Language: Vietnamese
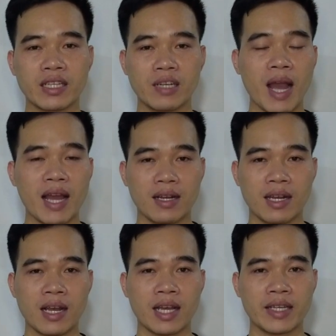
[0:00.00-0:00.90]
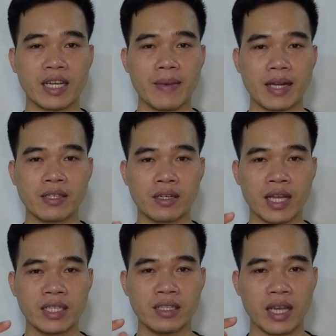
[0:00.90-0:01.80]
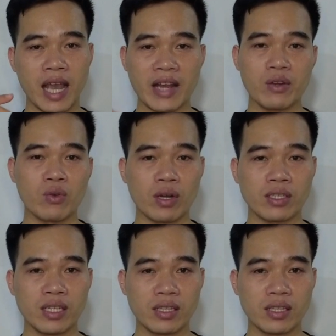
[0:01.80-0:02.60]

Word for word: thứ ba là cách các bạn trở thành những cái idol ở trên